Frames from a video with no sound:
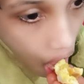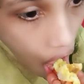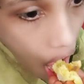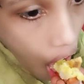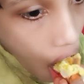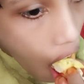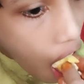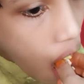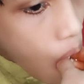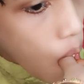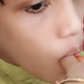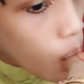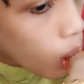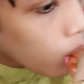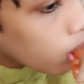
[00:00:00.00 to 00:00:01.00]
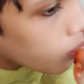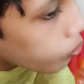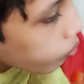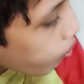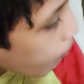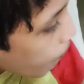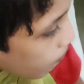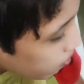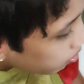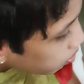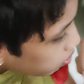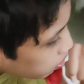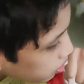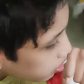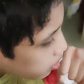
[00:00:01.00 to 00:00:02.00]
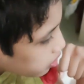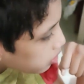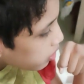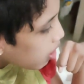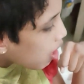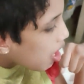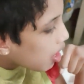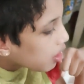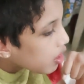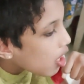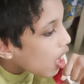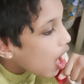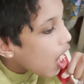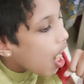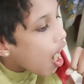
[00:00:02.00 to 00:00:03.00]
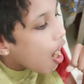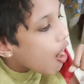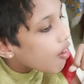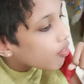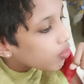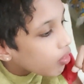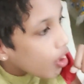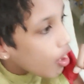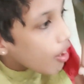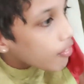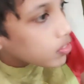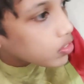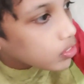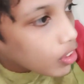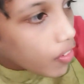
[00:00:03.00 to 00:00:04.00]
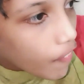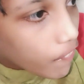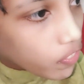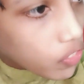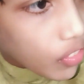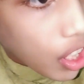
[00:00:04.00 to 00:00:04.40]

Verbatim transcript: అదృష్టవంతురాలని నేనైతే అనుకుంటాను సో ఇది ఇదన్నమాట లక్కీ